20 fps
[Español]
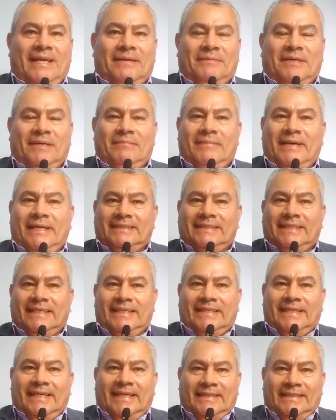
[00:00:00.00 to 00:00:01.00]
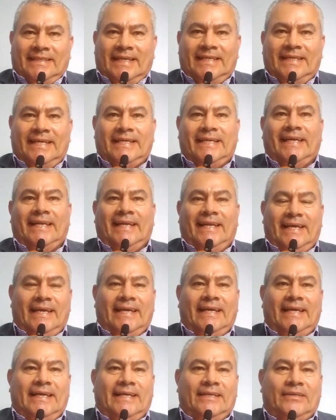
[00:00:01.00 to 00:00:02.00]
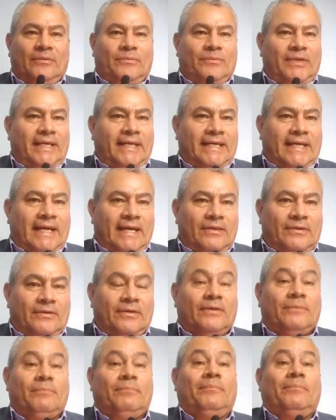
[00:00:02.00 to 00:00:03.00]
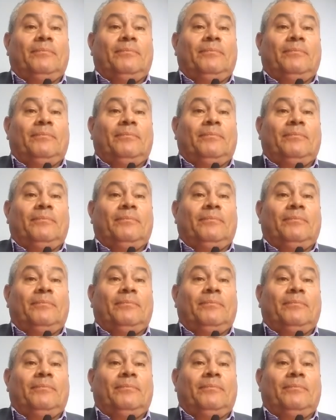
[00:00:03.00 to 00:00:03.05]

la misma secretaria que lee el comunicado,